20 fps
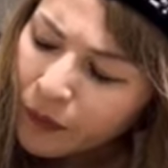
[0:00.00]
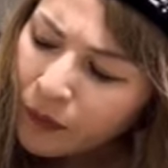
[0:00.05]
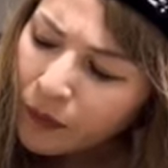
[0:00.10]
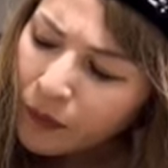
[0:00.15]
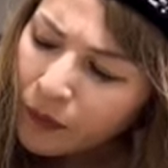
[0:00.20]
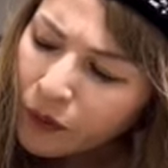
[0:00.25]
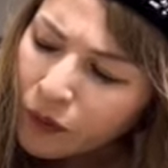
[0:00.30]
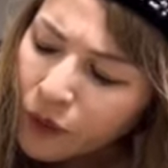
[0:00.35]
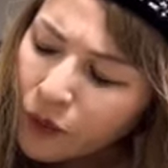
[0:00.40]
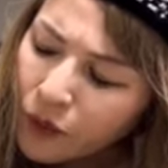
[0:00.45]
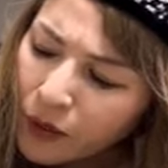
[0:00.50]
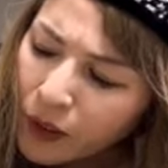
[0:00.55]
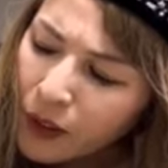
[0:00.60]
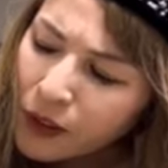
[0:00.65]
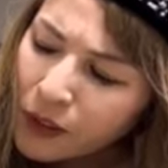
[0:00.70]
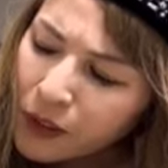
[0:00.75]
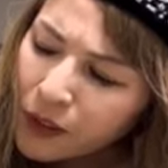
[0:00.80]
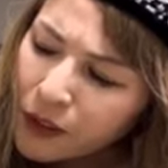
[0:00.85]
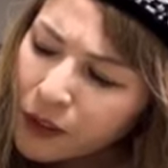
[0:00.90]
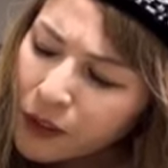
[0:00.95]
うんと
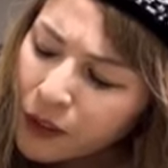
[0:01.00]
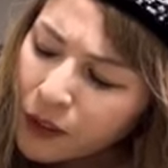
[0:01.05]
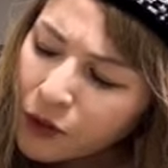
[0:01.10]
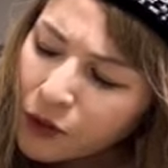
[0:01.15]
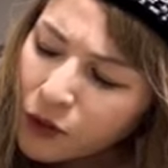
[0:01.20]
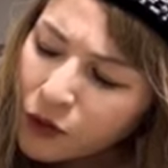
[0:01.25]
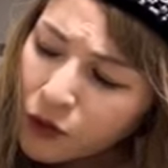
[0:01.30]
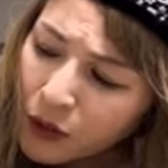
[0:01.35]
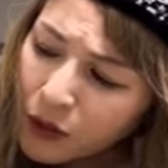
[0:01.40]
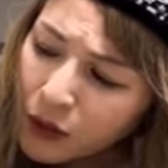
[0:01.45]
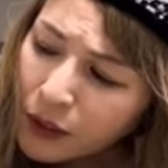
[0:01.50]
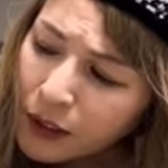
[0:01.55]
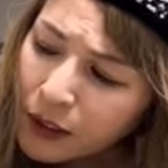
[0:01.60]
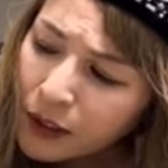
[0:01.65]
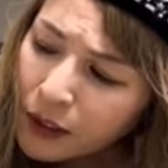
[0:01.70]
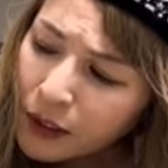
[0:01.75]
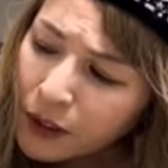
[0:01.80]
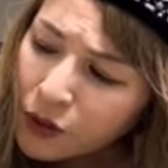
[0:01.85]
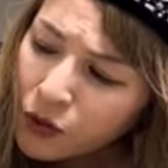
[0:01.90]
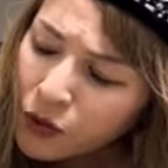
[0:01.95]
ね、七
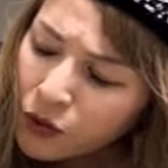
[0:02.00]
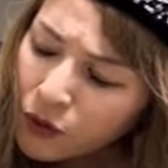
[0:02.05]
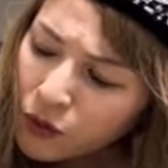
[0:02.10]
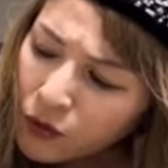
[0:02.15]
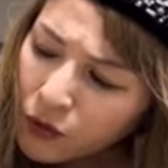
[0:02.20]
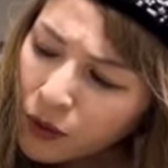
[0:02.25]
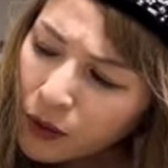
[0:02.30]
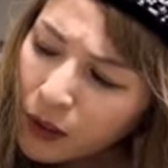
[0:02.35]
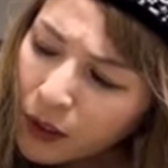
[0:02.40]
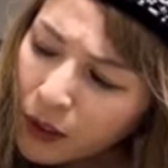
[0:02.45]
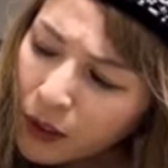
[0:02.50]
席中級やか